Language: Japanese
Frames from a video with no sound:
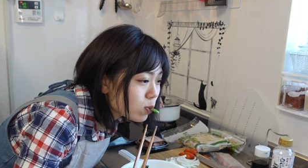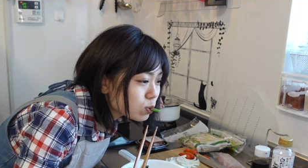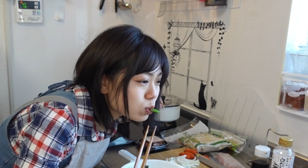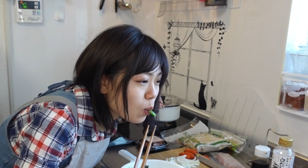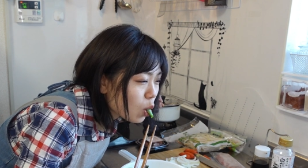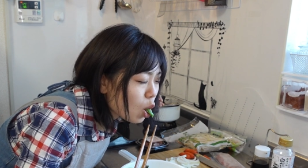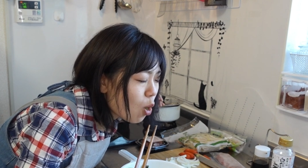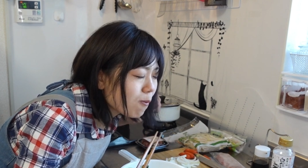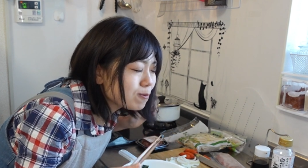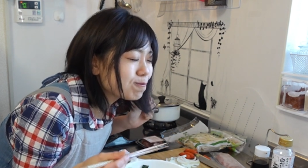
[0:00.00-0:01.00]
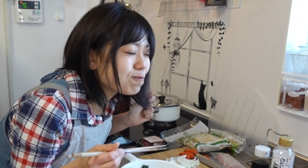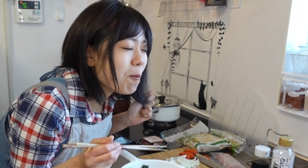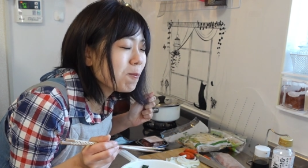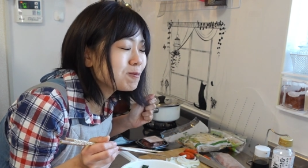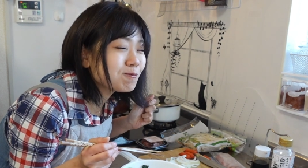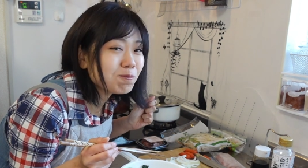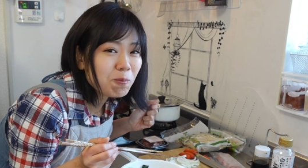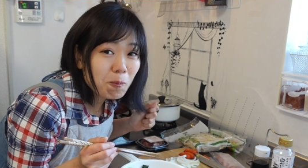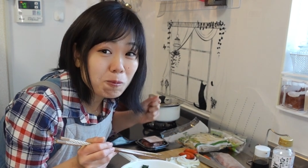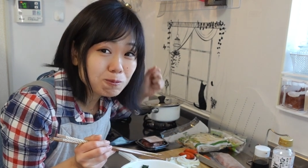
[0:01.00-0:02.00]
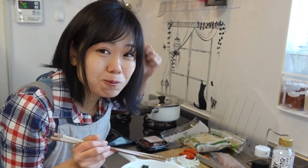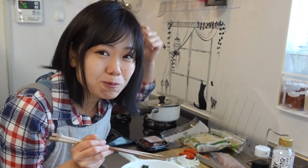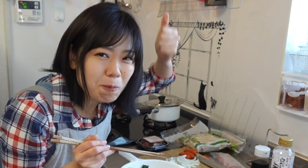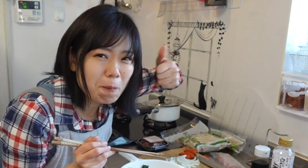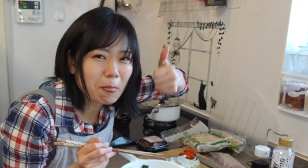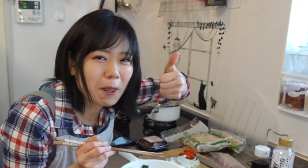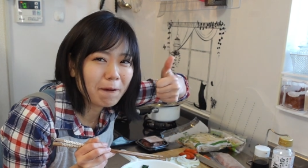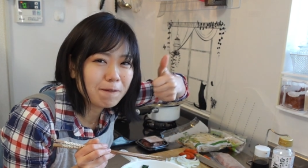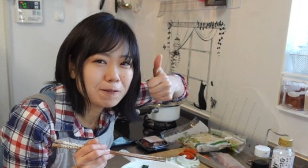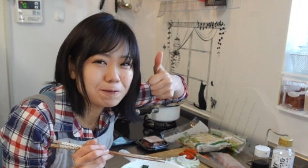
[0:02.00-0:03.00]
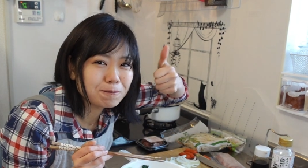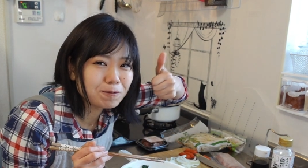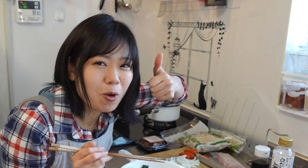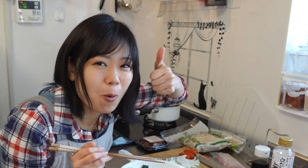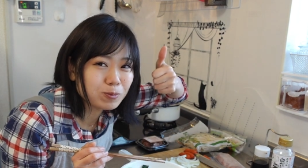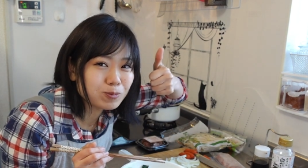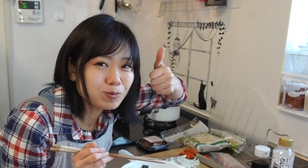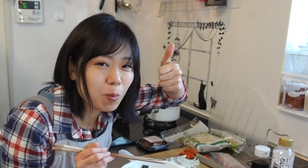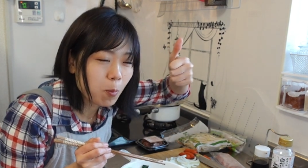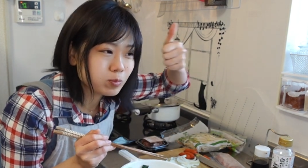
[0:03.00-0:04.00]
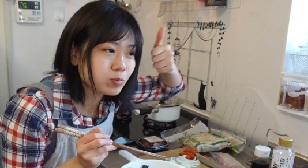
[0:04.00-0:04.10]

事です。うーん、美味しい。グッド。